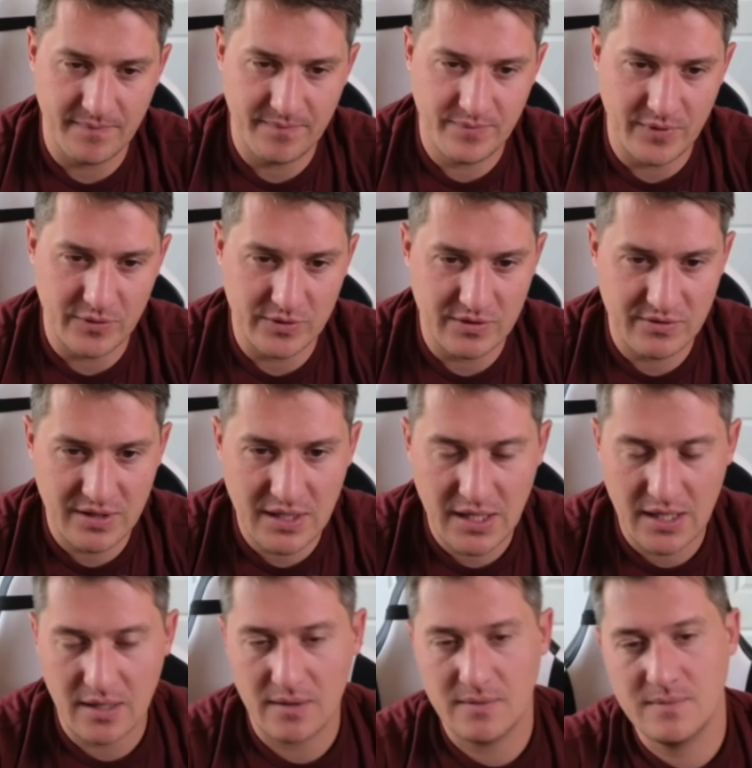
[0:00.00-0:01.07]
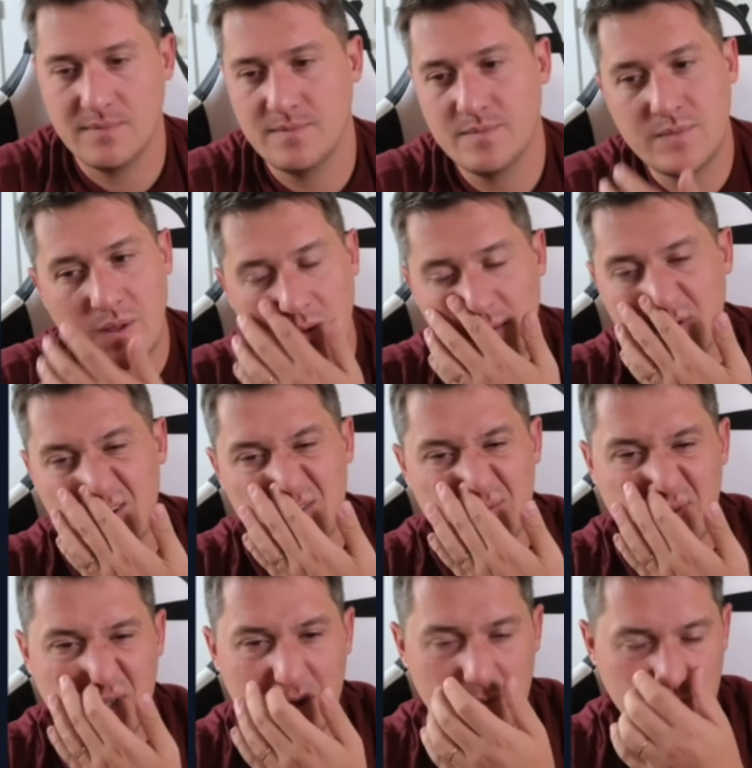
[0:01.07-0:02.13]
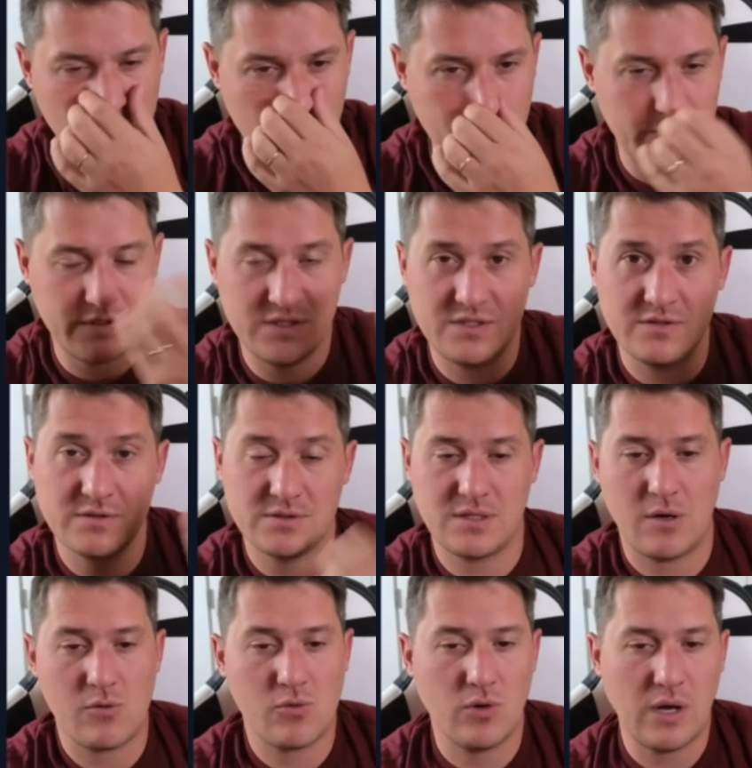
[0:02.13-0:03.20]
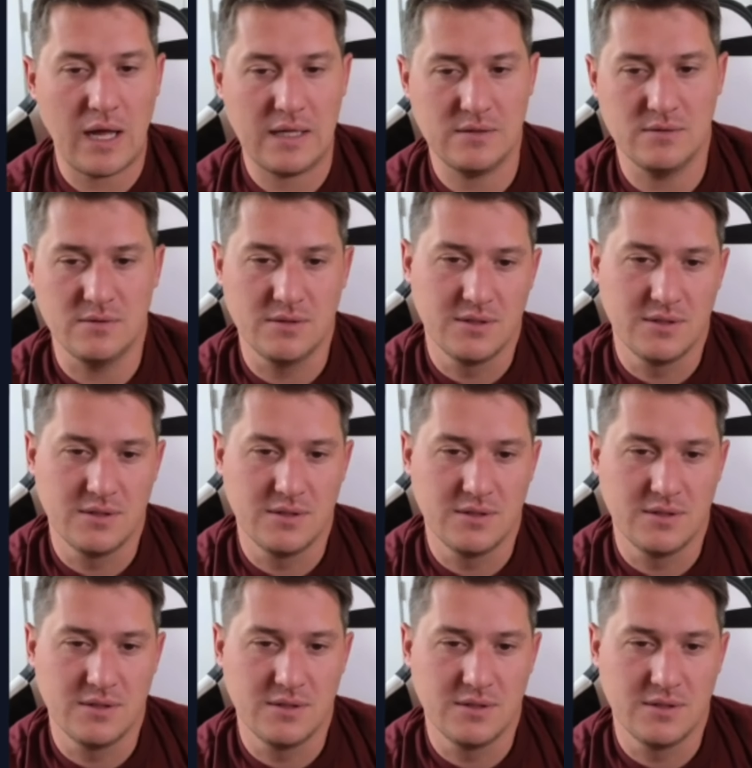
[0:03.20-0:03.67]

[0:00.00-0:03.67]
Não deveria. Que é um computer property, ele é calculado.